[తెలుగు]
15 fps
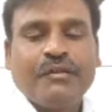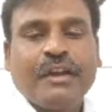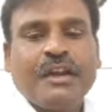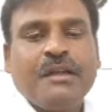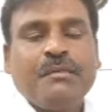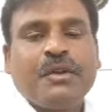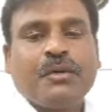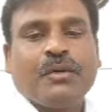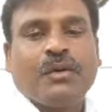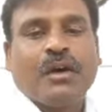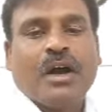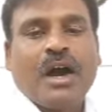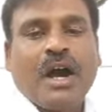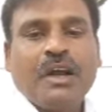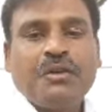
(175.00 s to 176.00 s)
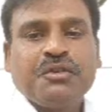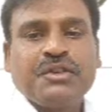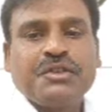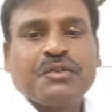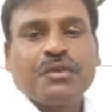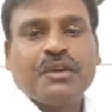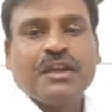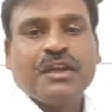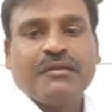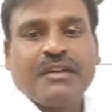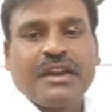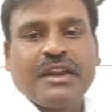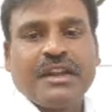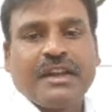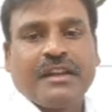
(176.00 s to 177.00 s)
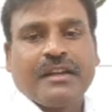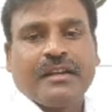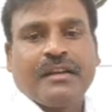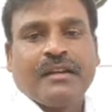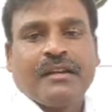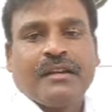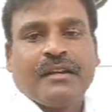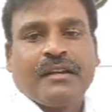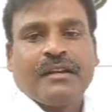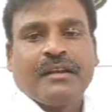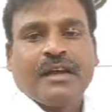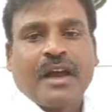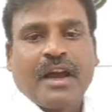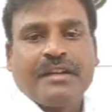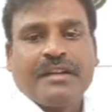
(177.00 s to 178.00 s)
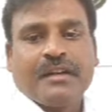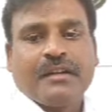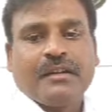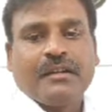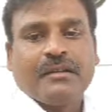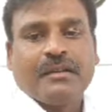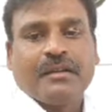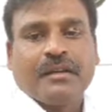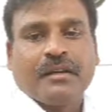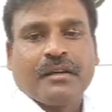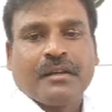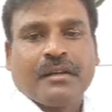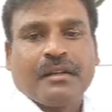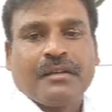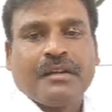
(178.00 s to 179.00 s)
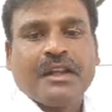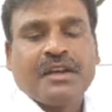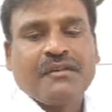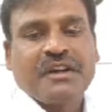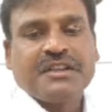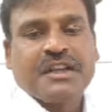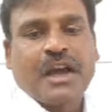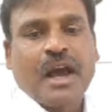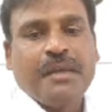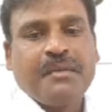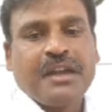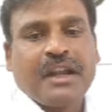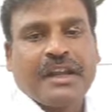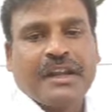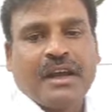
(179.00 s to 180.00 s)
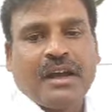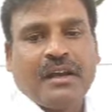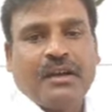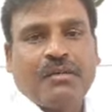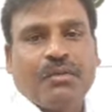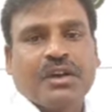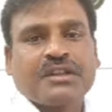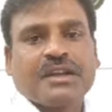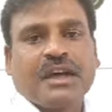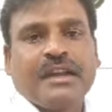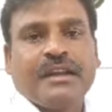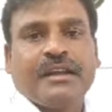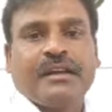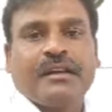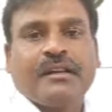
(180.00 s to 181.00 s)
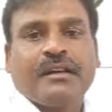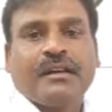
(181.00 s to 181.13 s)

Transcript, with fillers: ఇవన్నీ మీరు ఆలోచించుకొని ఇవన్నీ అయ్యే నెరవేర్చే హామీలేనా ఒకసారి